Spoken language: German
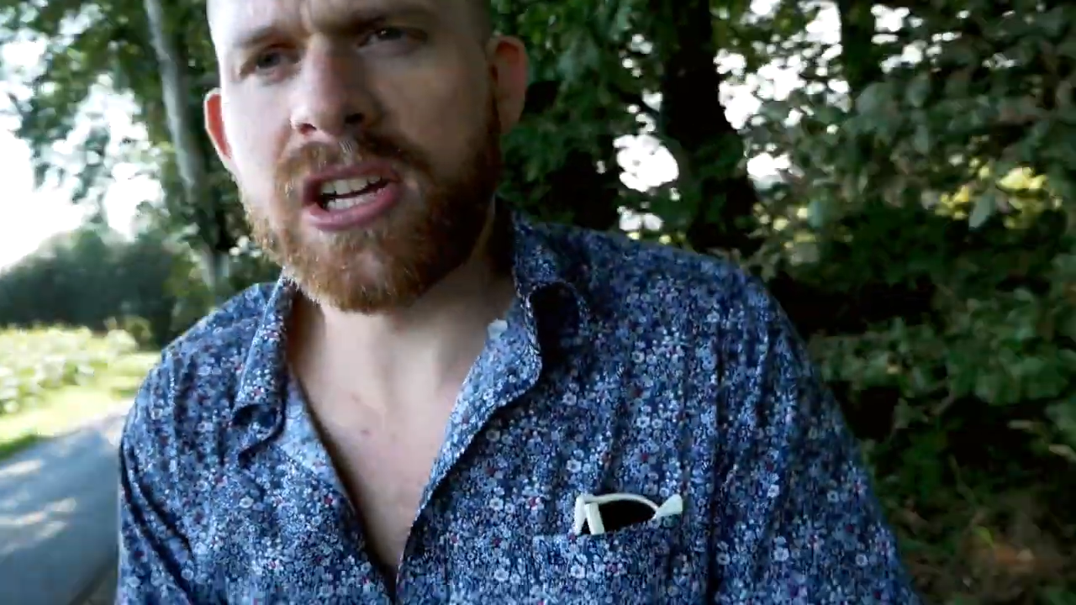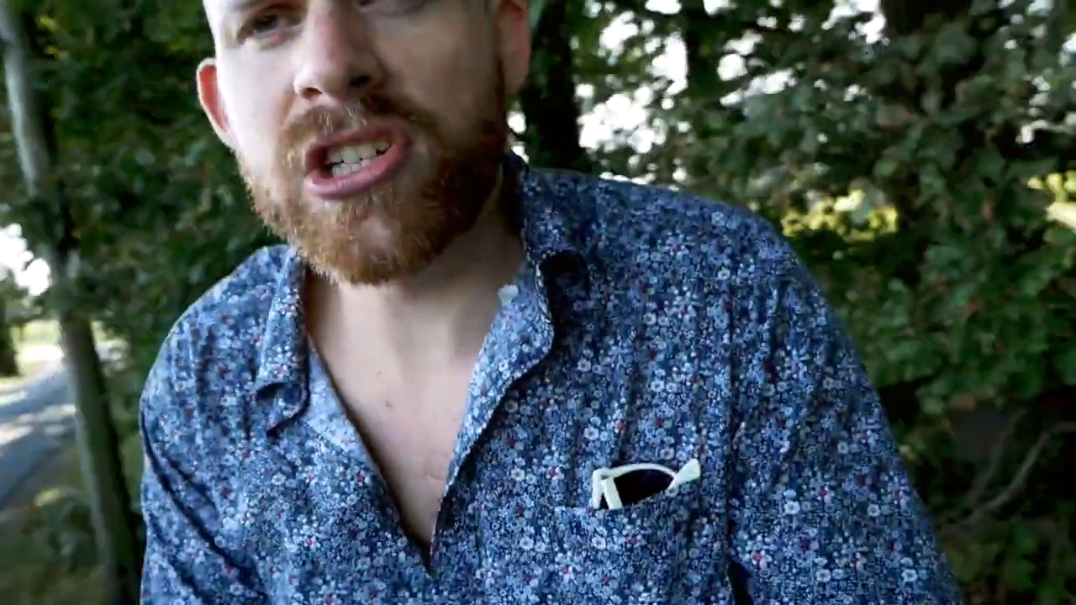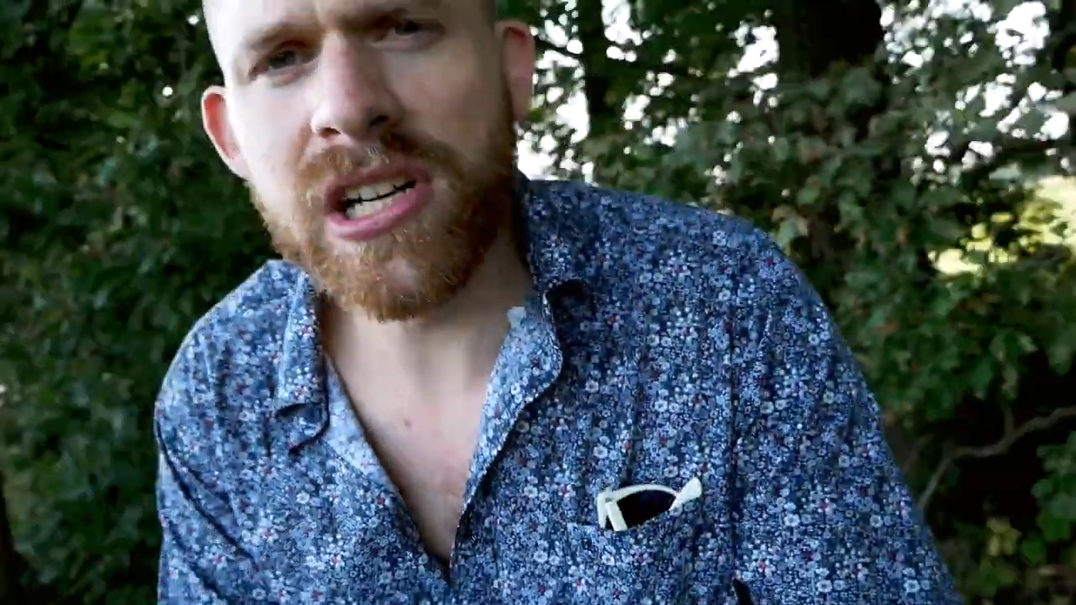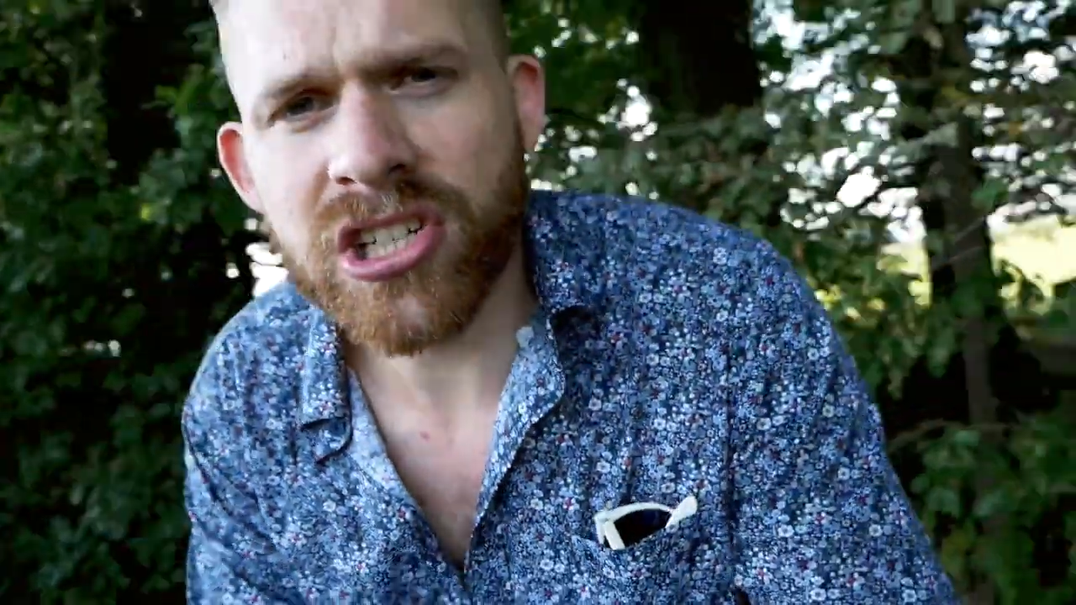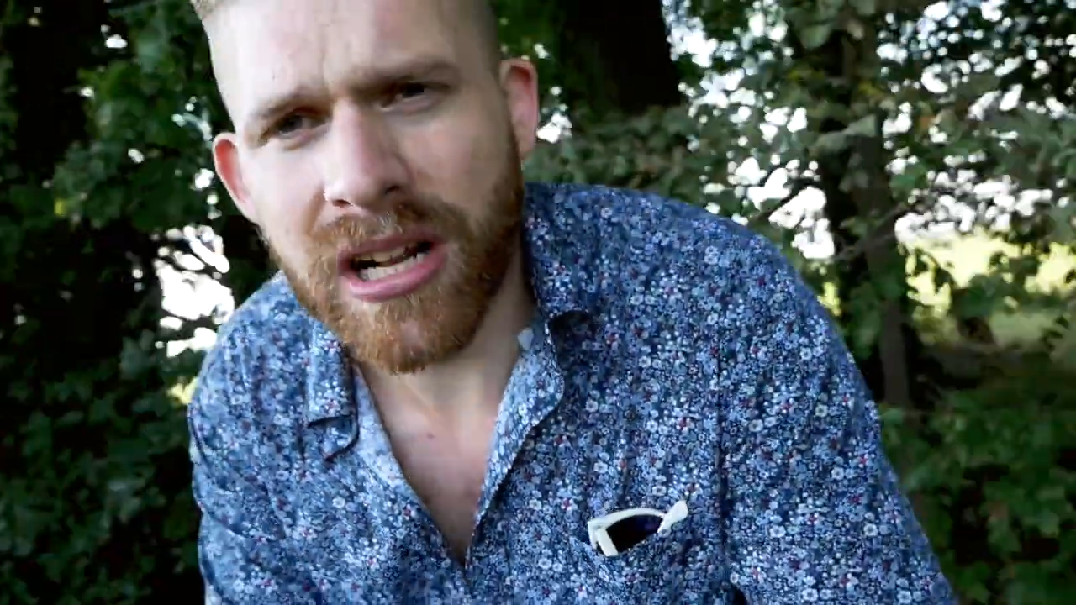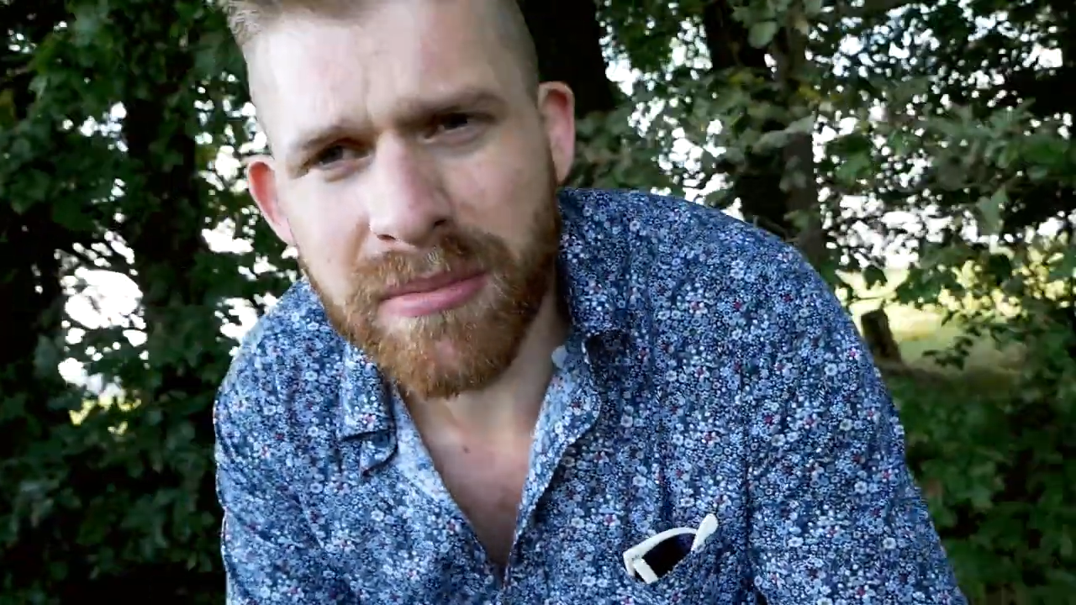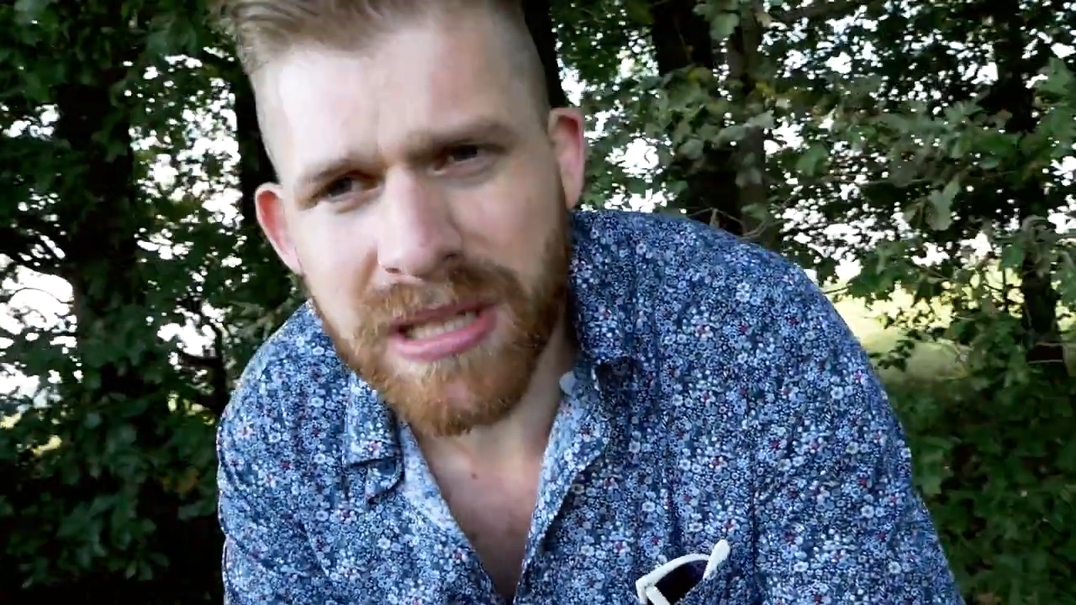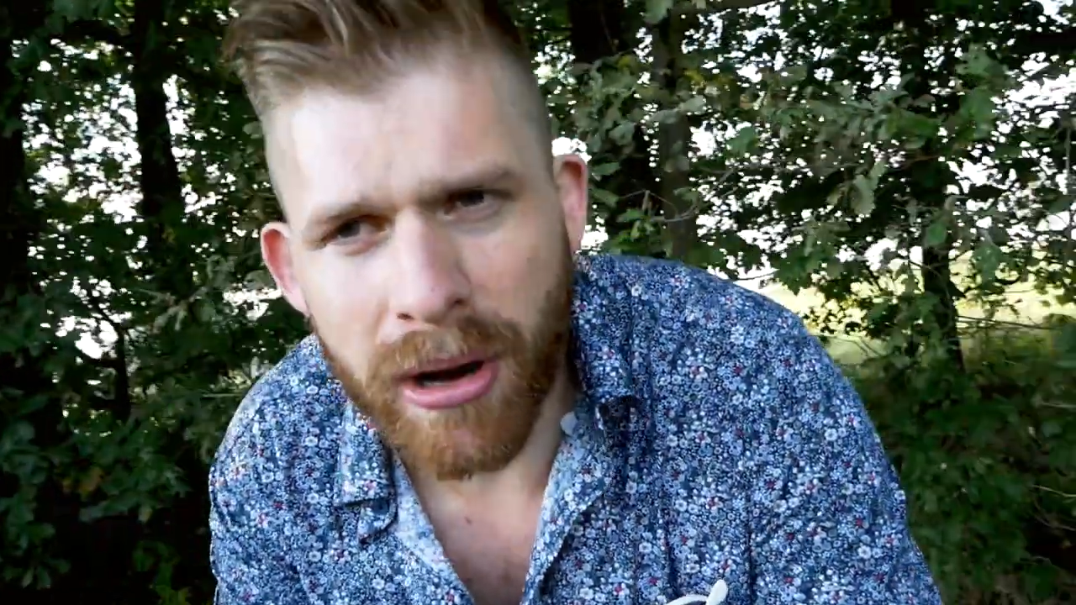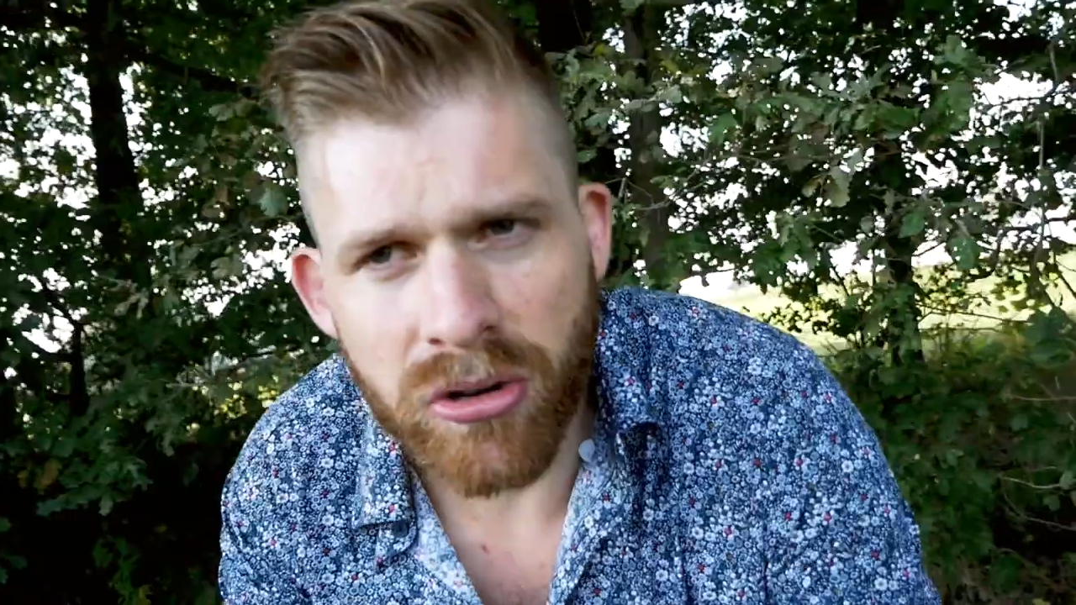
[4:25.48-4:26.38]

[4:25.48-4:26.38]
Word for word: Stillstand mit dem